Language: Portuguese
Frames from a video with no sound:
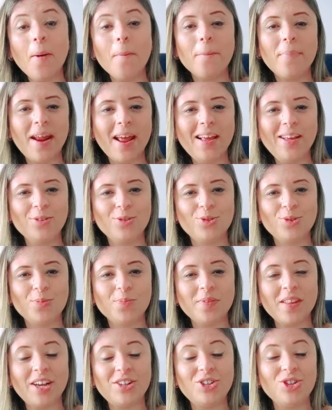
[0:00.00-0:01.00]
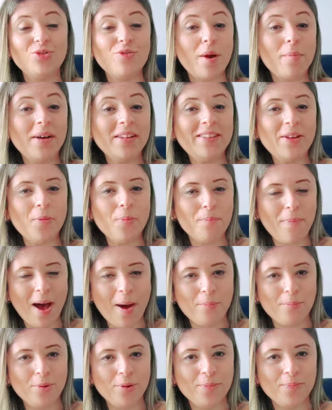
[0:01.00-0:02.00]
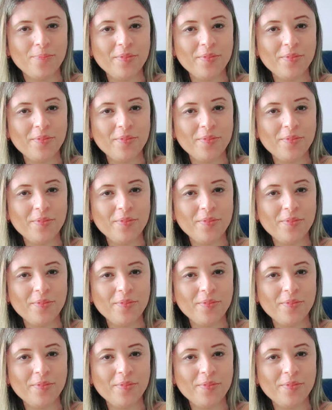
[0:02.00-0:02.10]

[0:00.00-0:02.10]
para isso. A gente vai bater um papo.